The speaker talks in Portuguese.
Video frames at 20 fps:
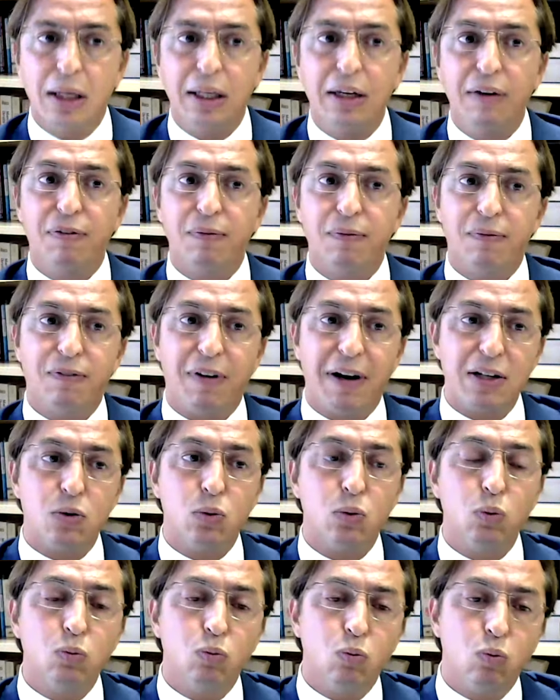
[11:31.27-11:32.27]
que faz
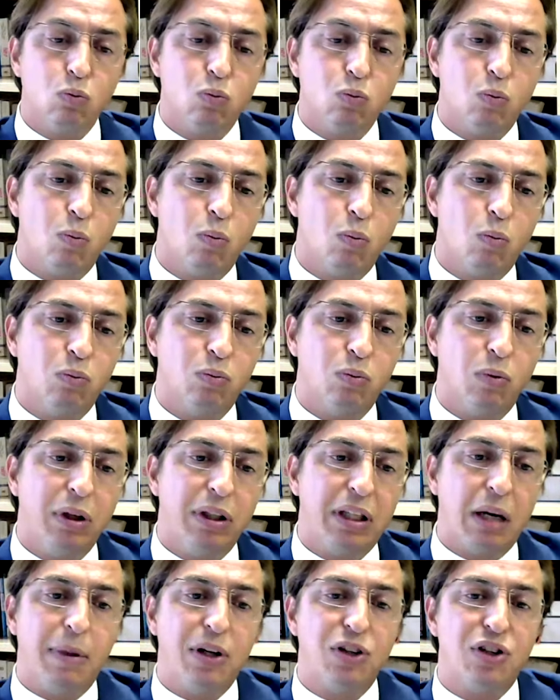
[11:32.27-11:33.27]
uma um,
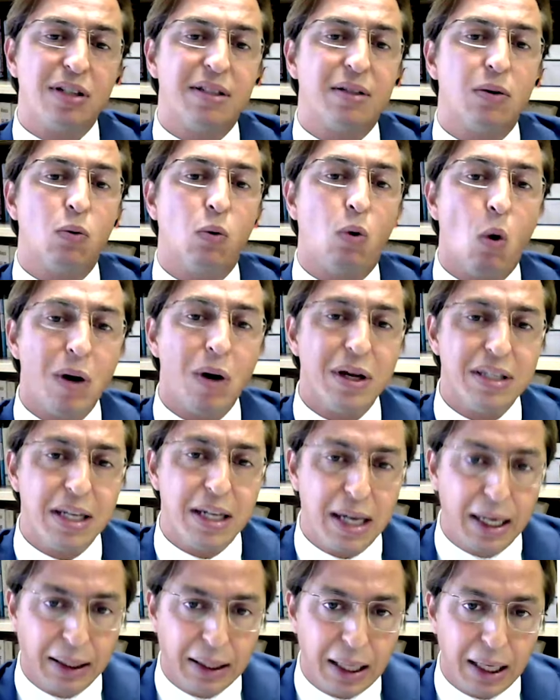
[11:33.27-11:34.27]
intermediação com a
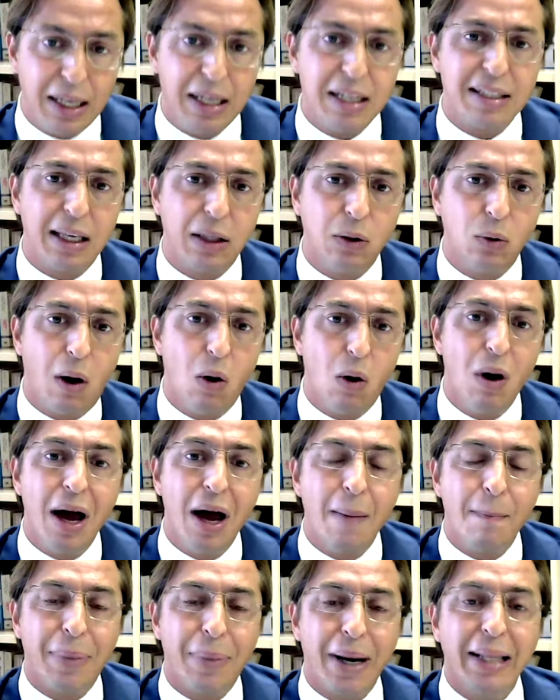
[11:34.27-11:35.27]
secretaria
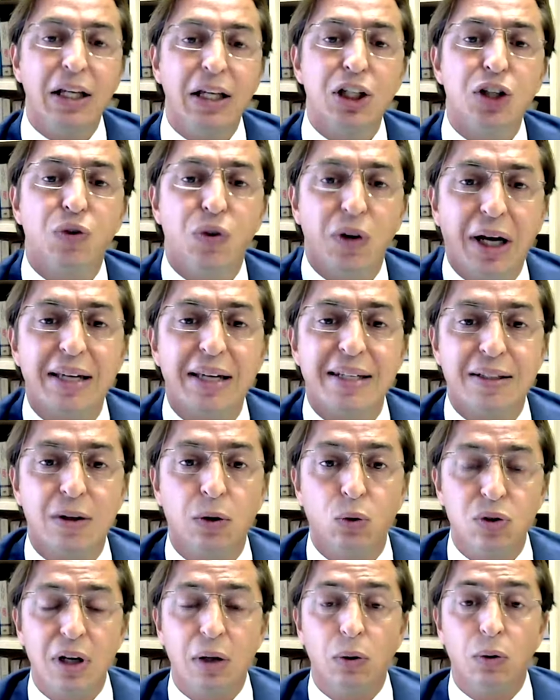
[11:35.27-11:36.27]
estadual para a
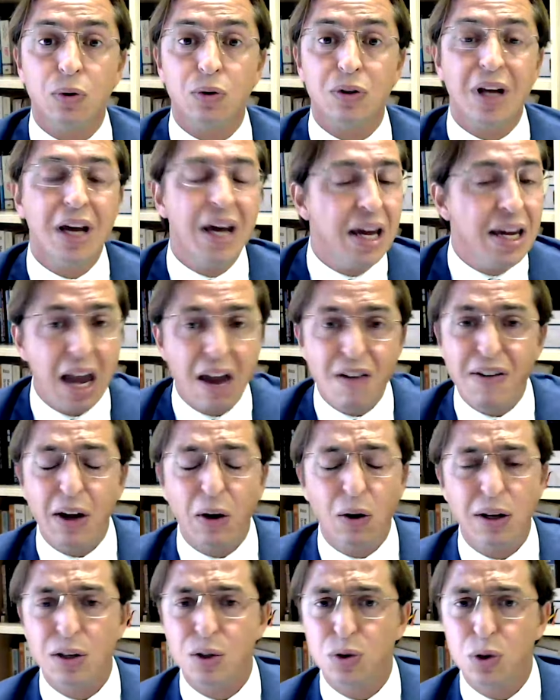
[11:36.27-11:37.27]
identificação dos alunos. E aí
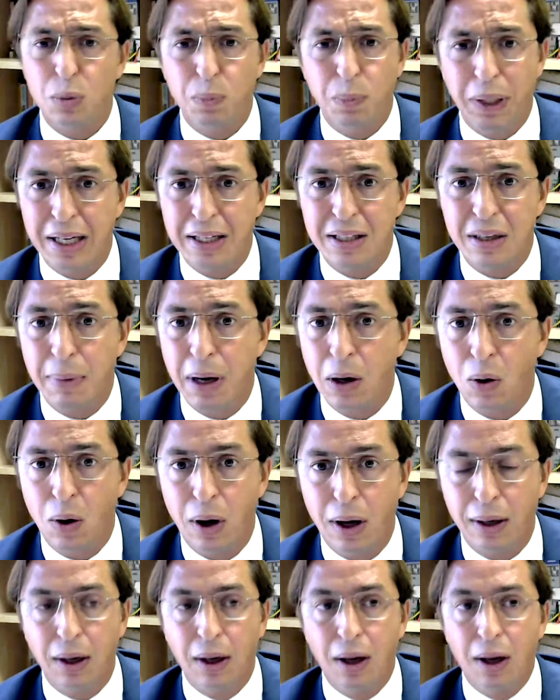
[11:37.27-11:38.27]
vem a nossa surpresa
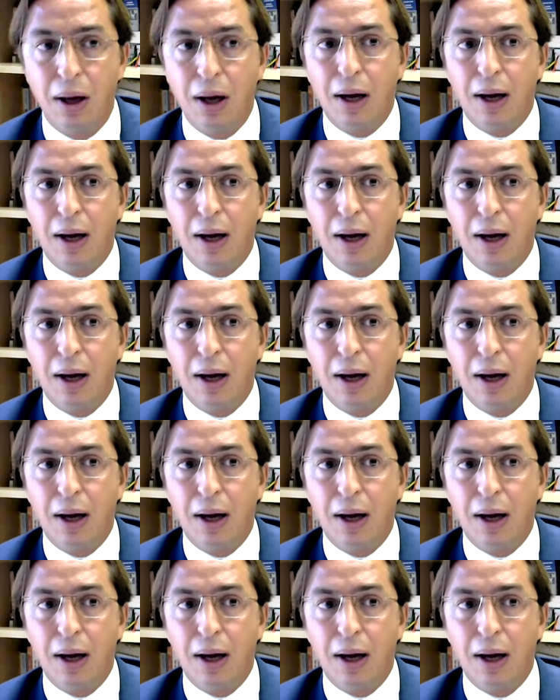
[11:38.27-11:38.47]
maior.